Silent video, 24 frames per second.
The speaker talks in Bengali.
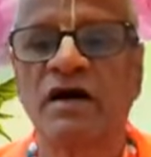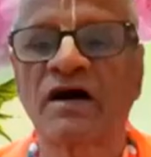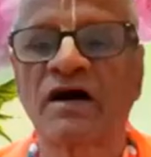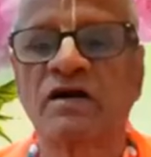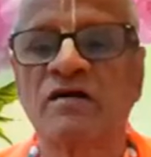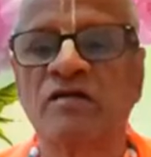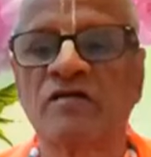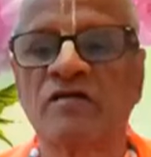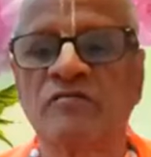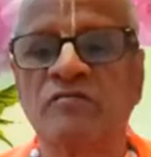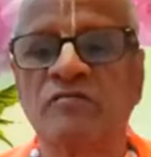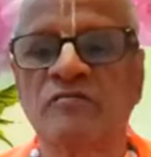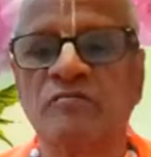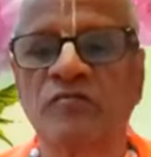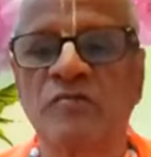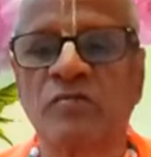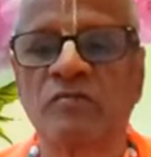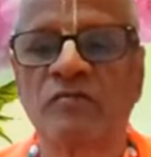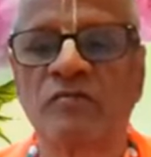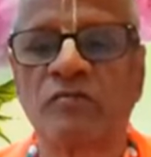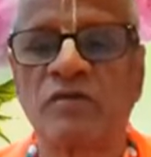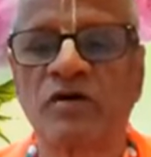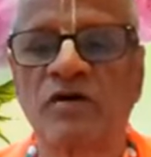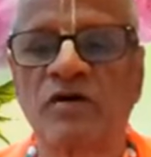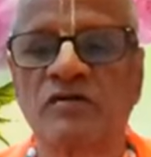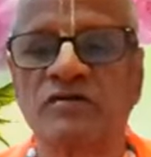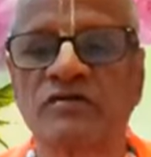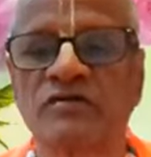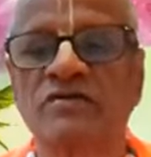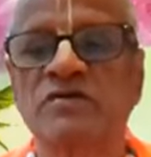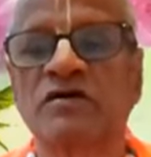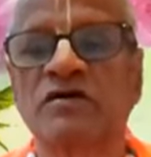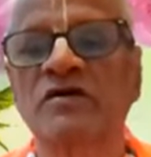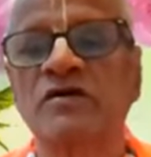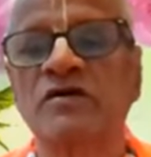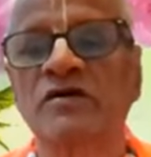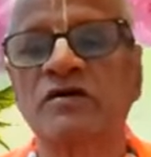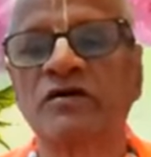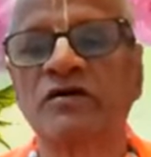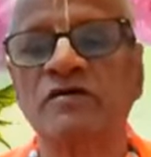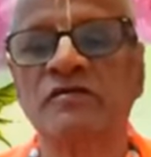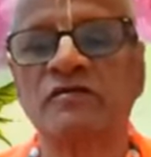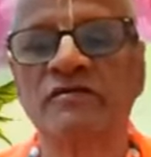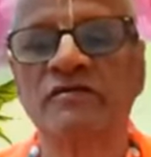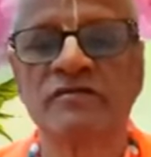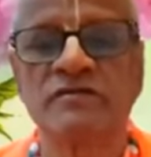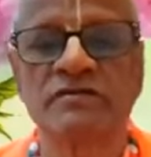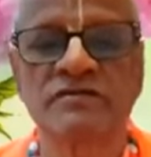আর অন্তক
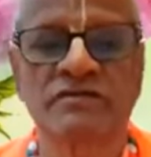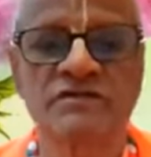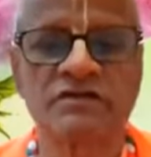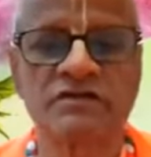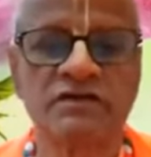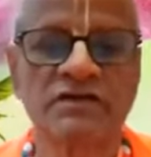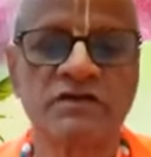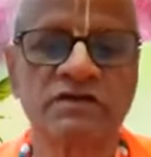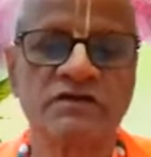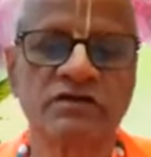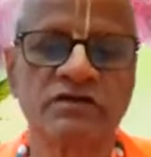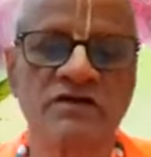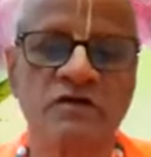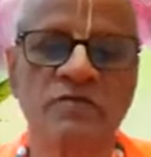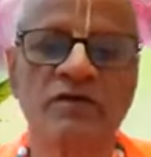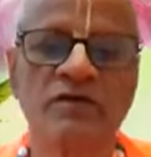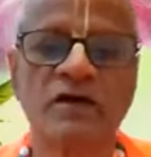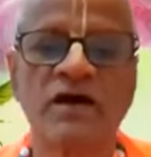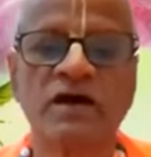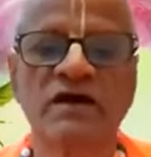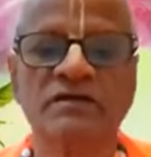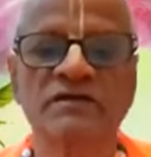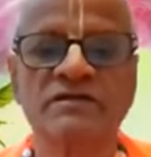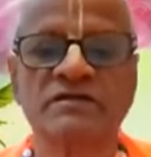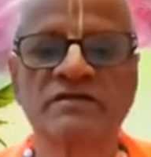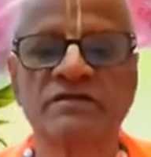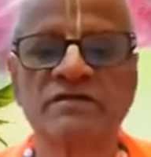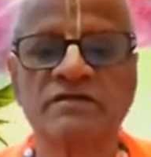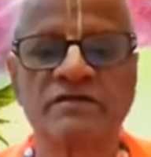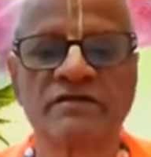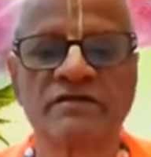তিনি যমরাজ